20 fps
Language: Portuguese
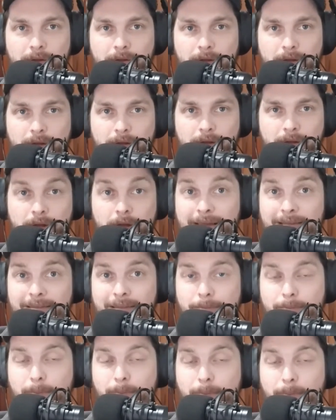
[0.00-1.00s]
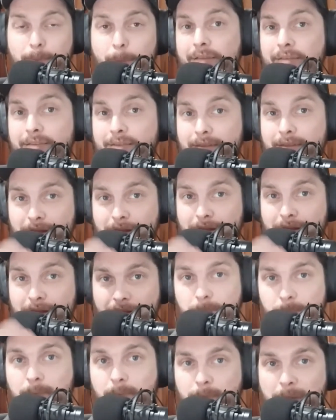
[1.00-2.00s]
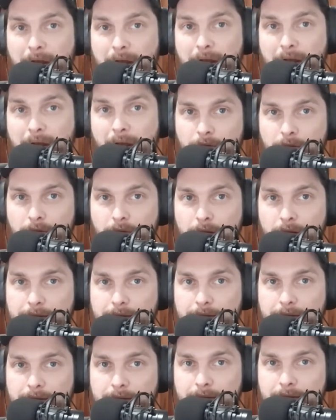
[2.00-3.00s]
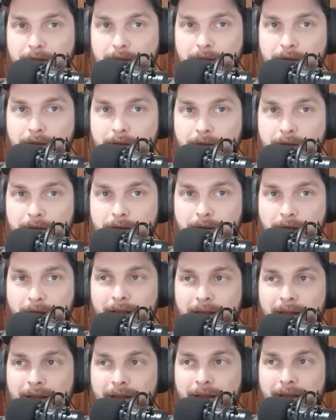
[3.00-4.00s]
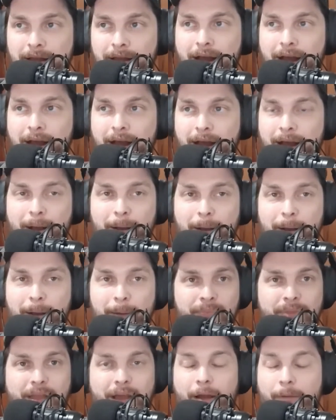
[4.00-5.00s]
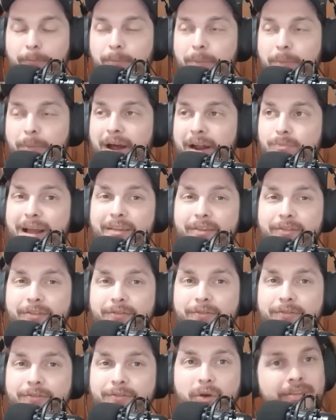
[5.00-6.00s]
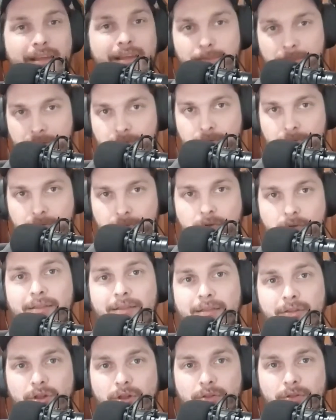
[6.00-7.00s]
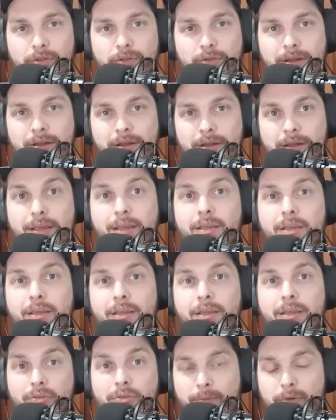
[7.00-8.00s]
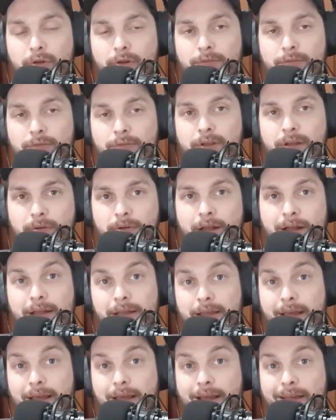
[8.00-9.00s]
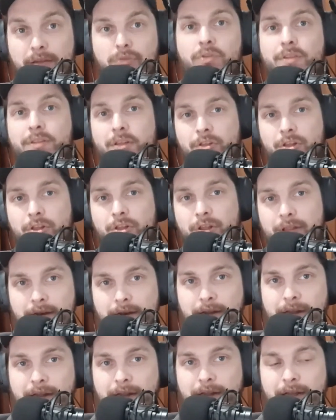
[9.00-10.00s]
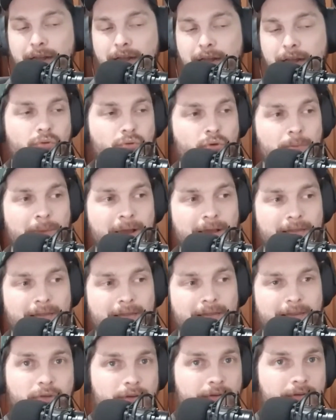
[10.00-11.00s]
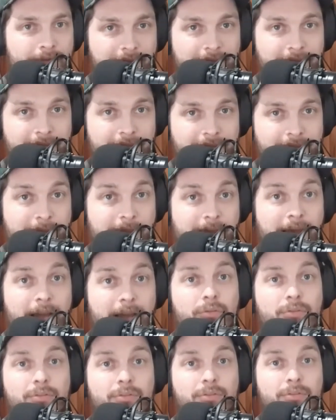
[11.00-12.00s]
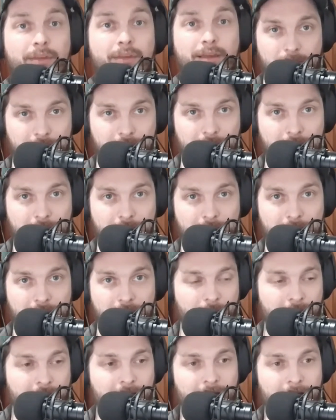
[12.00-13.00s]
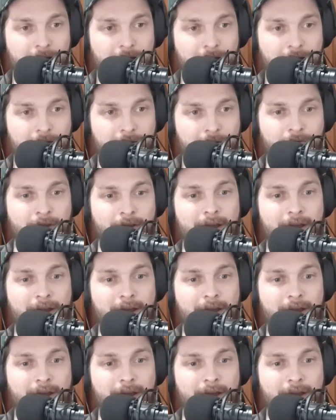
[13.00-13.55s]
Que mais se passa pela coisa correta, né? A, ah, a parte mais verossímil que tu tá assistindo. E isso que tu tá absorvendo. E assim que tu se degenera. Porque tu começa a absorver esses pequenos erros, esses pequenos